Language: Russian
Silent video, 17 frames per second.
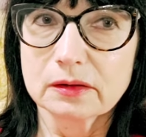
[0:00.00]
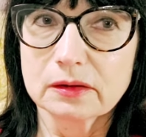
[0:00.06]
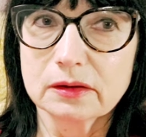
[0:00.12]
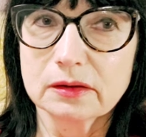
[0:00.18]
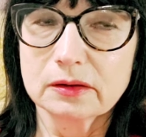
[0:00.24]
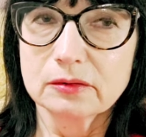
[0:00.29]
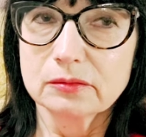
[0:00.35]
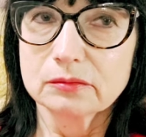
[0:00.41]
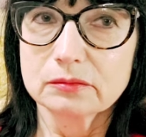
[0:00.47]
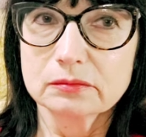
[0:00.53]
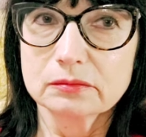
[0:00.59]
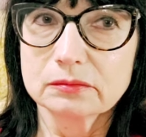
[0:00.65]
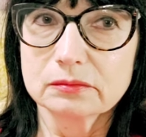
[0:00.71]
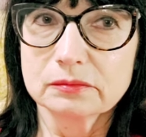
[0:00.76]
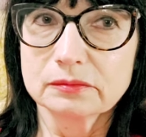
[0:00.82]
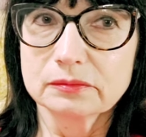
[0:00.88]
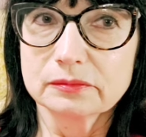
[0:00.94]
и
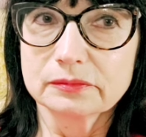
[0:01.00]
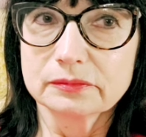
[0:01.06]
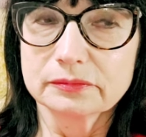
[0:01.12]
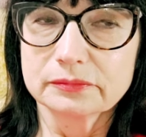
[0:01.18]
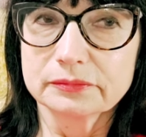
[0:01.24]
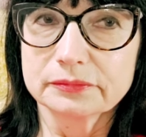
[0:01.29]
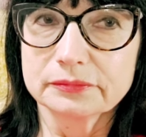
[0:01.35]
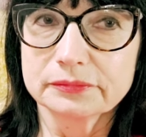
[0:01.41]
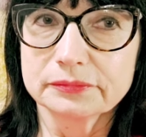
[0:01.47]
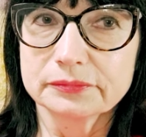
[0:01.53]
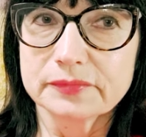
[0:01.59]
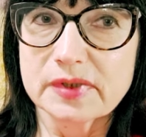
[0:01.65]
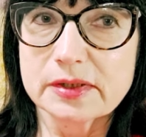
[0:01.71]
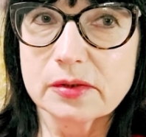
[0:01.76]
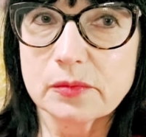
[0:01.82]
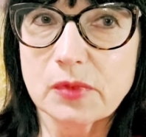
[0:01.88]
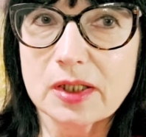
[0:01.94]

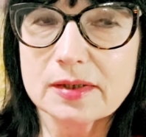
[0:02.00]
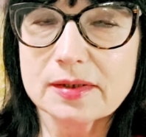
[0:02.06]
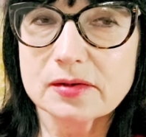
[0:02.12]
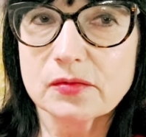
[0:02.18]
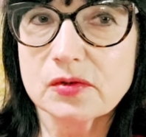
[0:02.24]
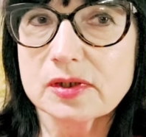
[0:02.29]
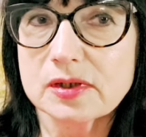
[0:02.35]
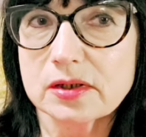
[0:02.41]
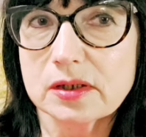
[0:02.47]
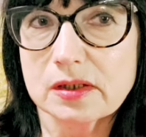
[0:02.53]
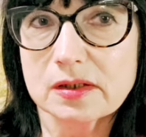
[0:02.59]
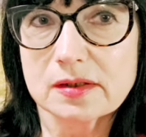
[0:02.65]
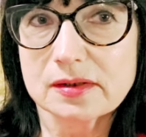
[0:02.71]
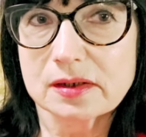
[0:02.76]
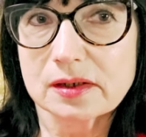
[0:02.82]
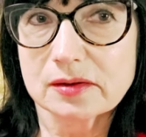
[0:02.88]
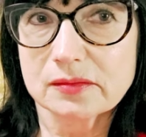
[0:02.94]
снимать его с
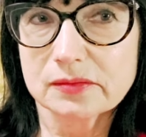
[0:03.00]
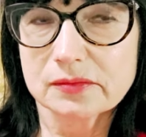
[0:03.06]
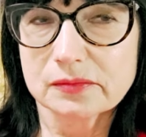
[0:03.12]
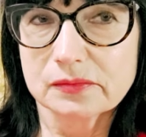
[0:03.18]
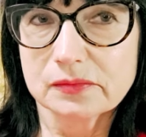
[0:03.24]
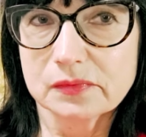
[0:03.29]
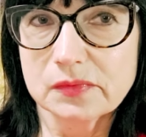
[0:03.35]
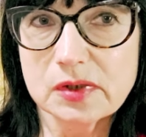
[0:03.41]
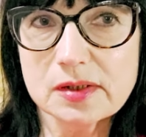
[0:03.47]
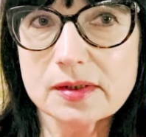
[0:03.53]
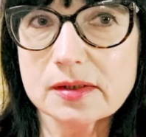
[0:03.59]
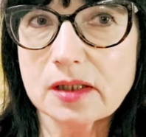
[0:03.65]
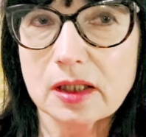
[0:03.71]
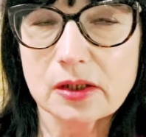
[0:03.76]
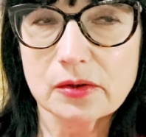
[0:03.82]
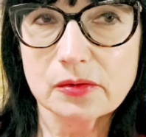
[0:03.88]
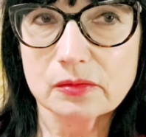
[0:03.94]
рейса не
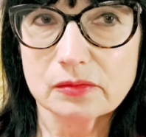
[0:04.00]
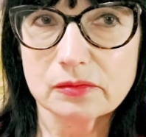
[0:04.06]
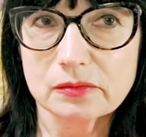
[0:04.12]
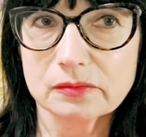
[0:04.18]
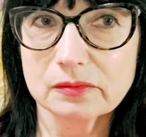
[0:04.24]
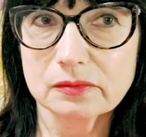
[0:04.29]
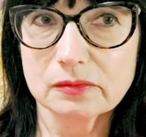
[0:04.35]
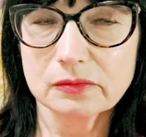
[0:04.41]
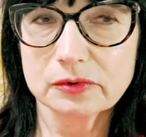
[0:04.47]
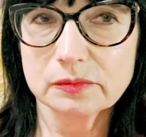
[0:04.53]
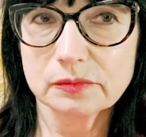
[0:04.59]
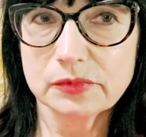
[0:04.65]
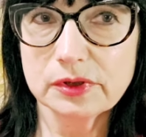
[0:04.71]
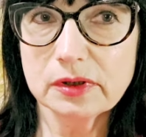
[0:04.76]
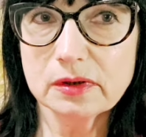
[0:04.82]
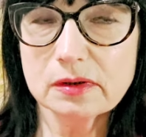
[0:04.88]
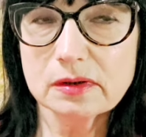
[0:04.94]
знаю,
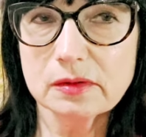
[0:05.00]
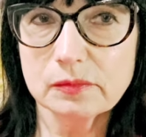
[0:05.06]
мне,